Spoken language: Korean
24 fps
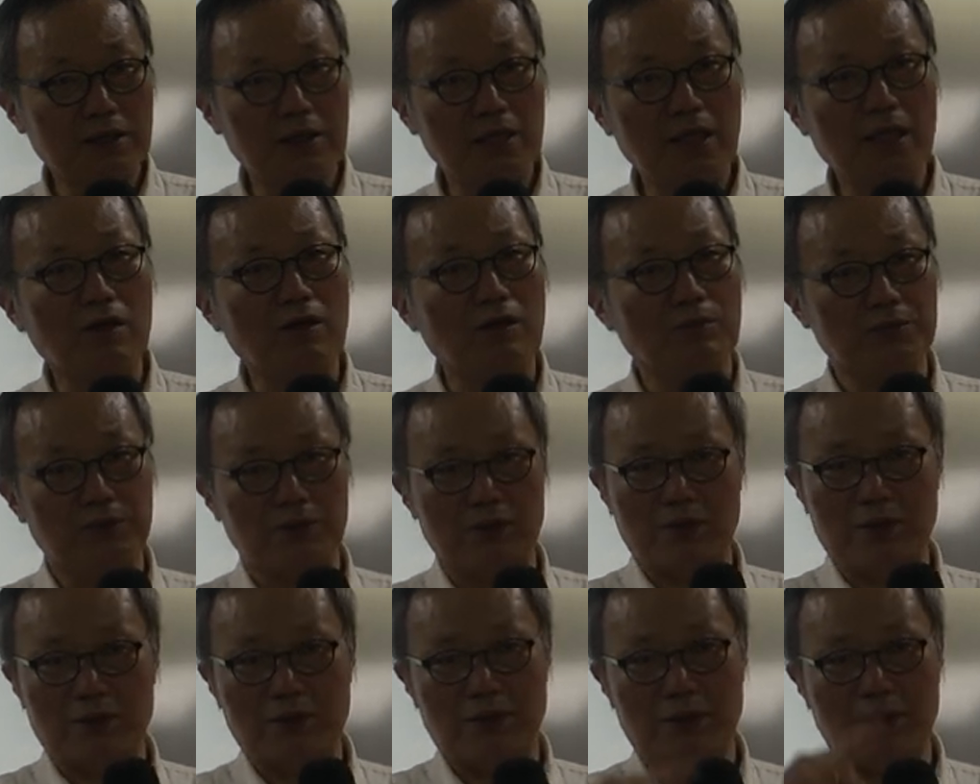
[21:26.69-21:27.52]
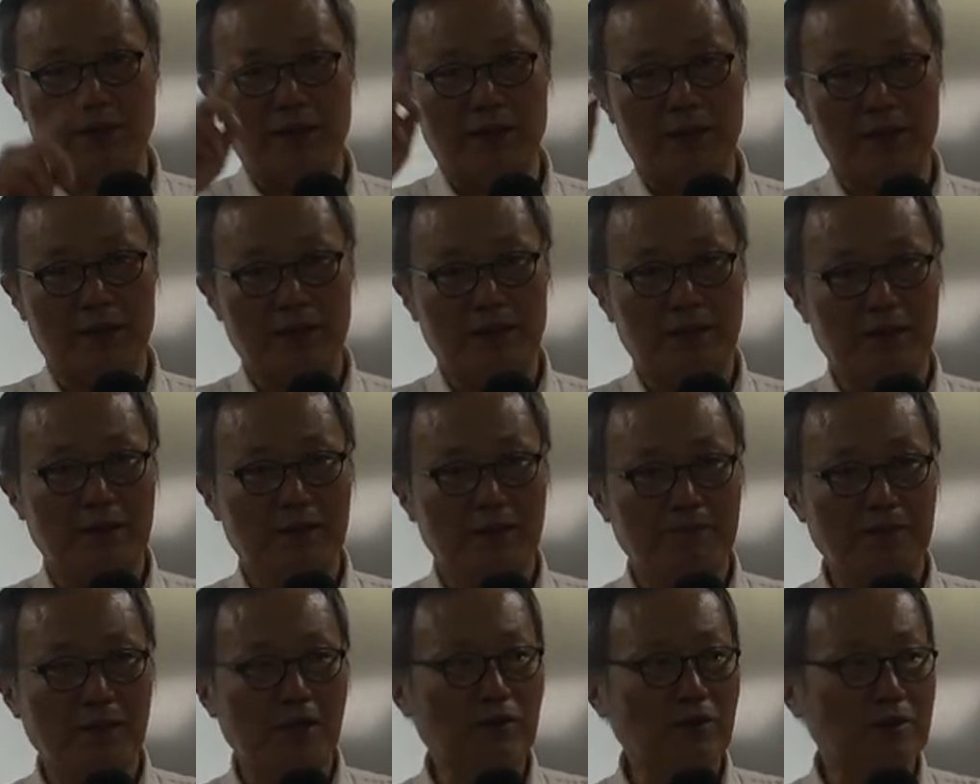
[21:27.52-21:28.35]
시기가 없어요.
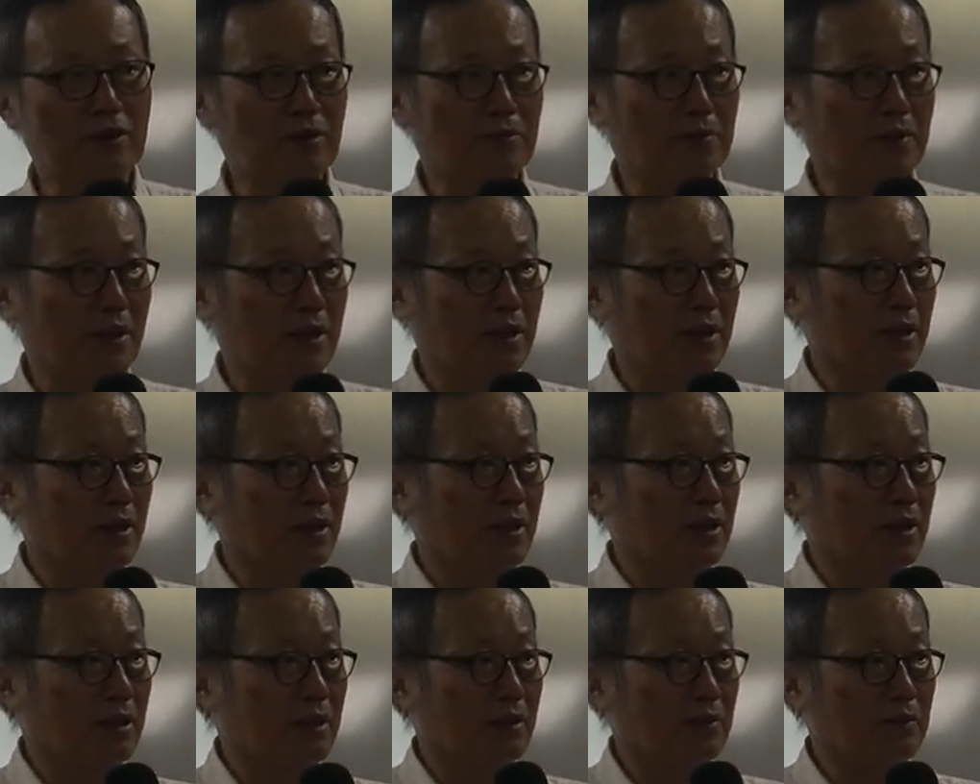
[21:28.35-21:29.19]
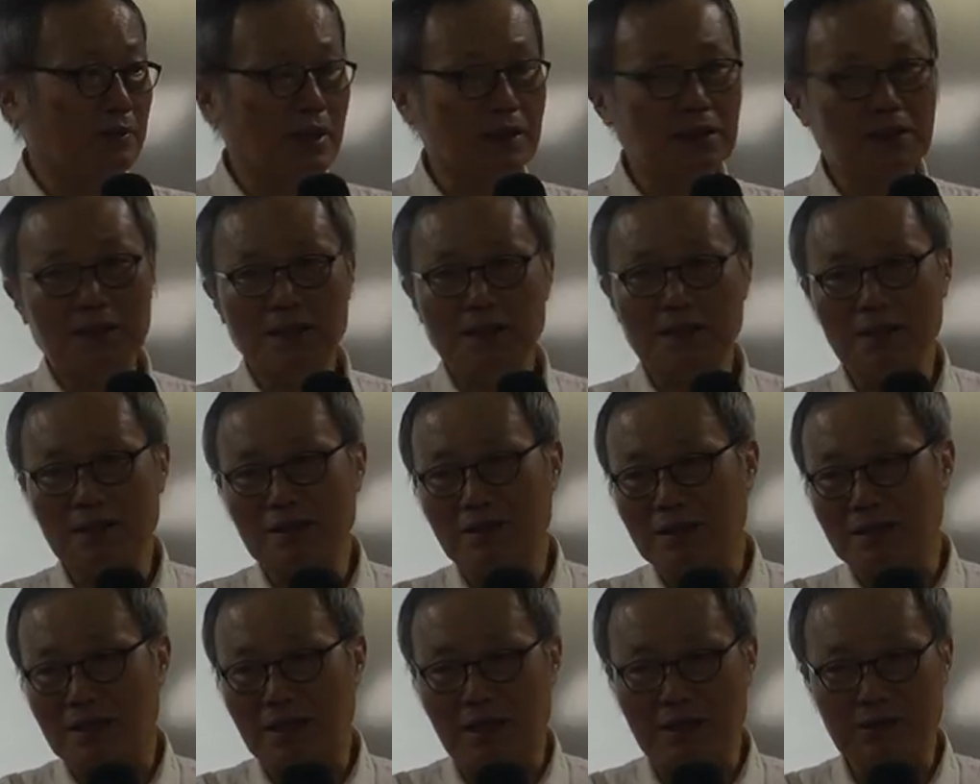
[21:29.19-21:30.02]
백화점에 몇
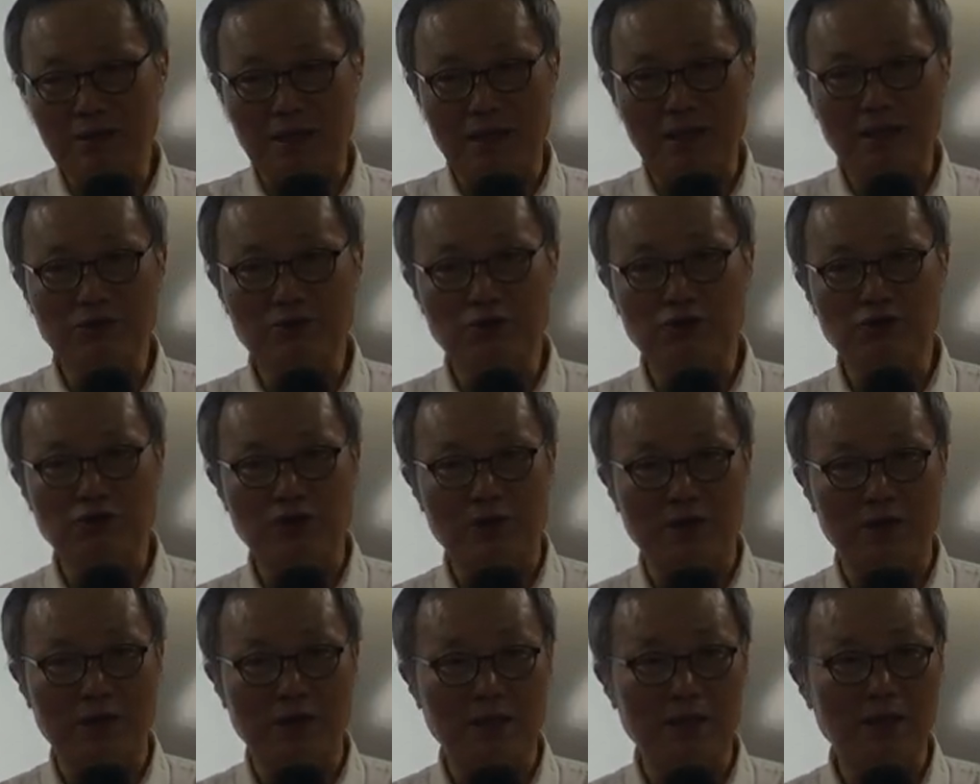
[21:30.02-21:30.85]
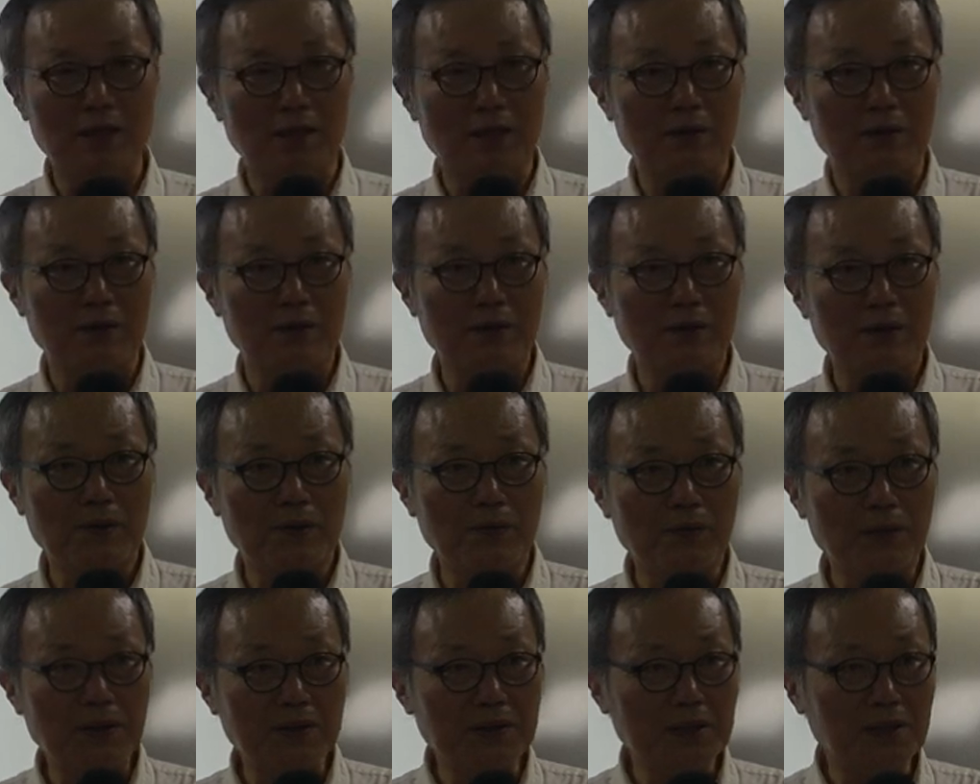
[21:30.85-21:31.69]
시인지를 가르쳐주지 않아요. 그러니까
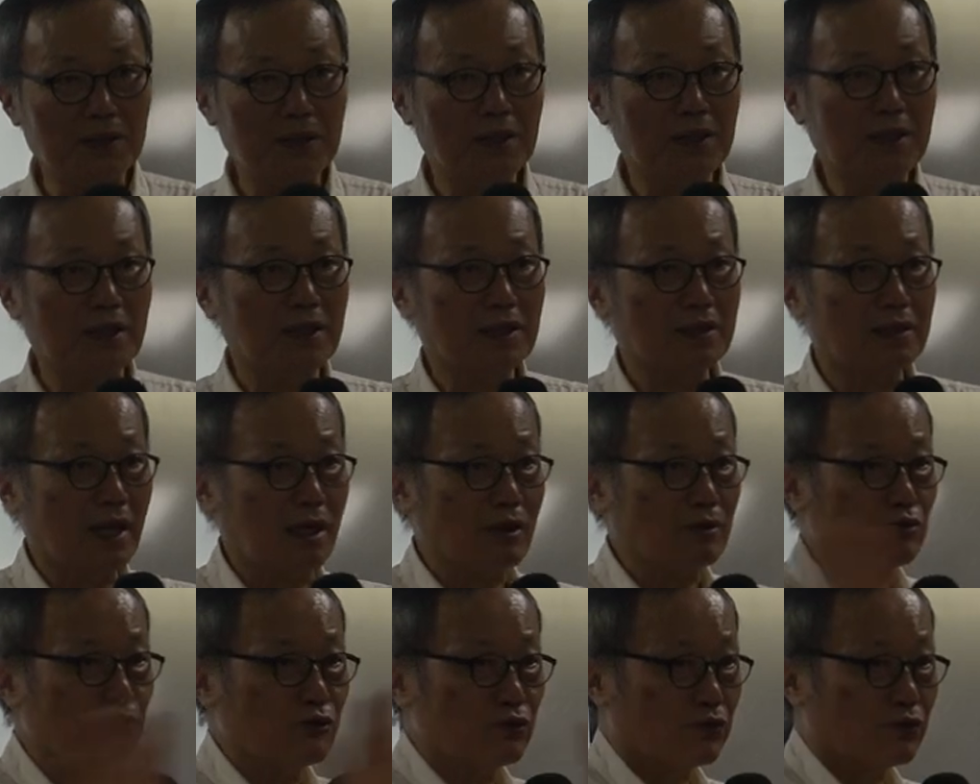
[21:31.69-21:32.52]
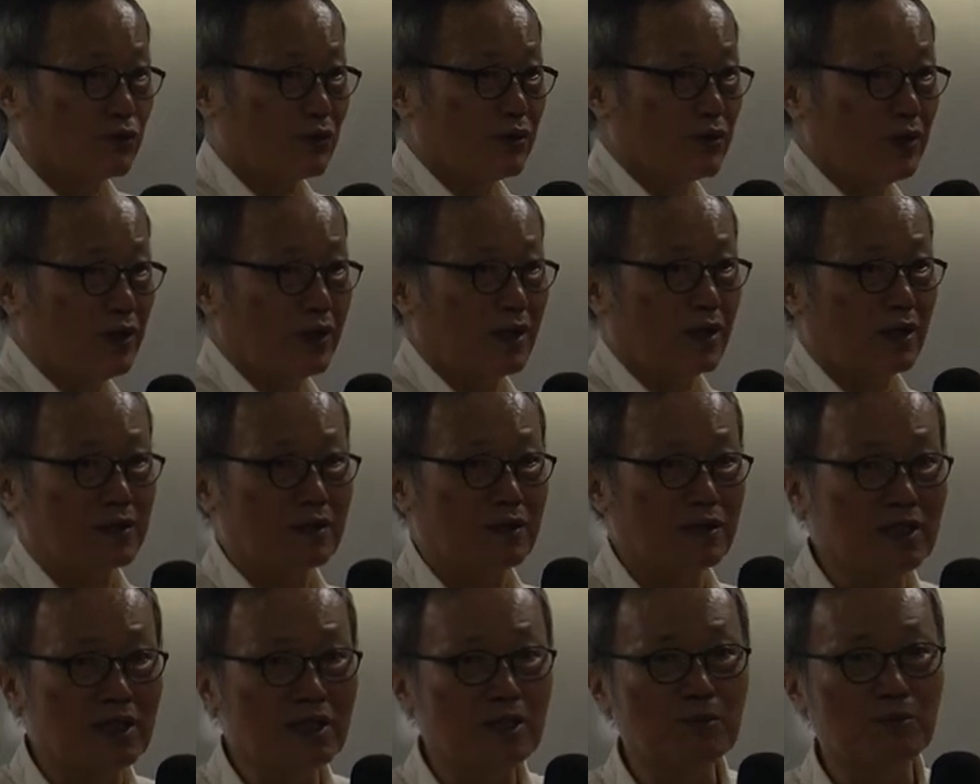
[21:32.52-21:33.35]
완전히 상춘, 그러니까
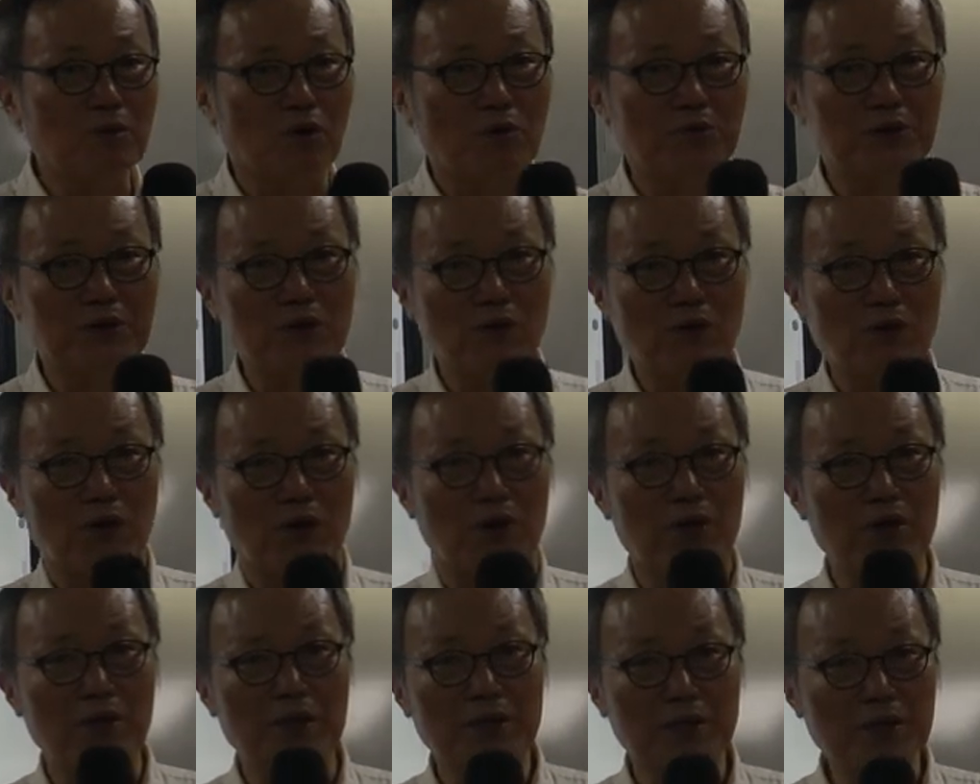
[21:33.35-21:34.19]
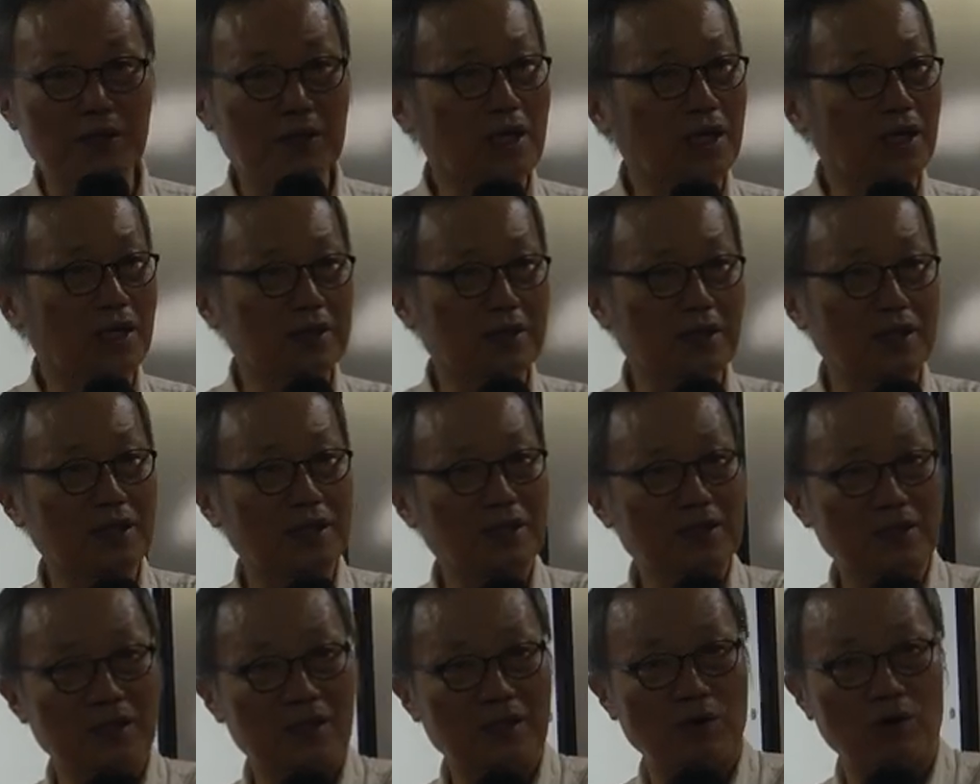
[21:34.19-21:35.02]
늘 봄이고 시간이
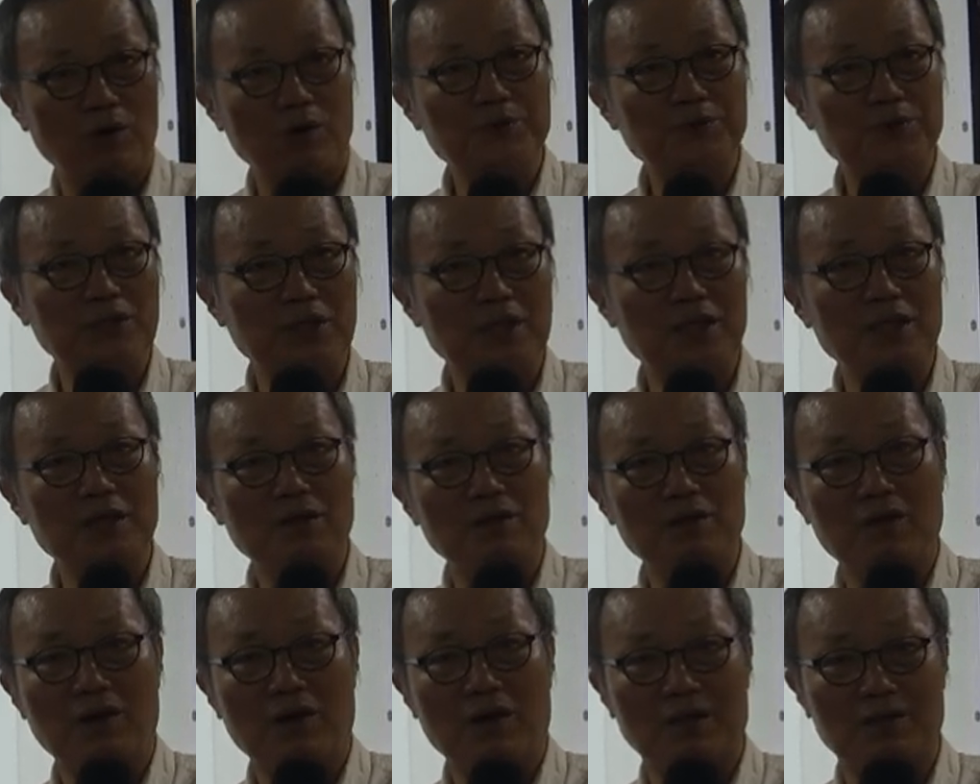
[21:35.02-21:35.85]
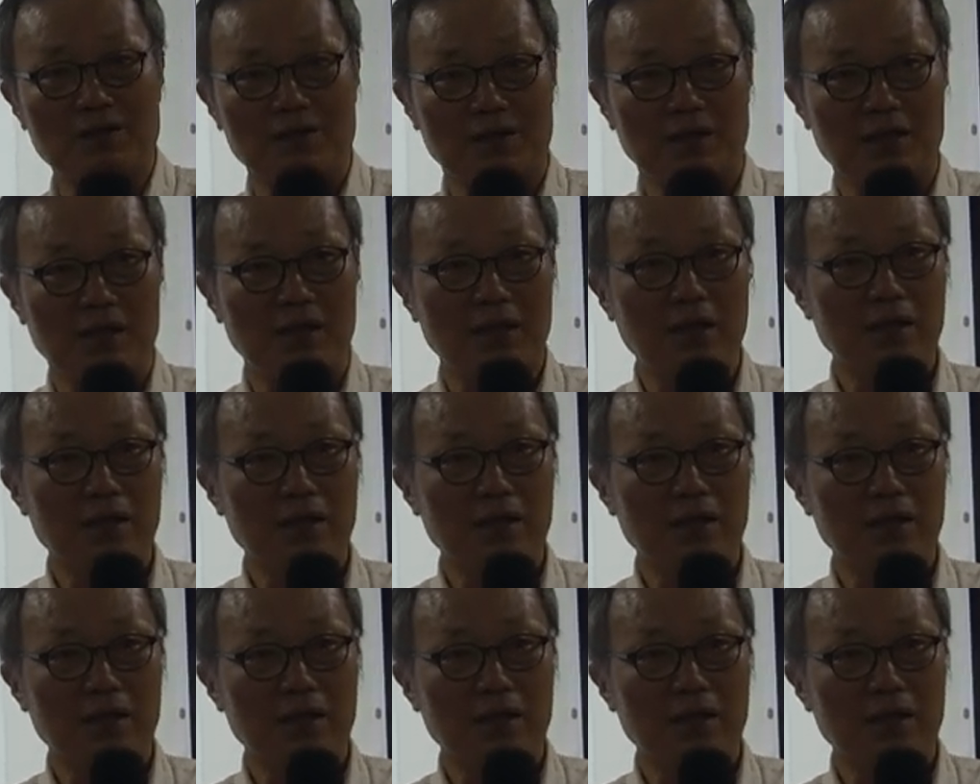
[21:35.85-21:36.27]
그냥 없이 흘러가는.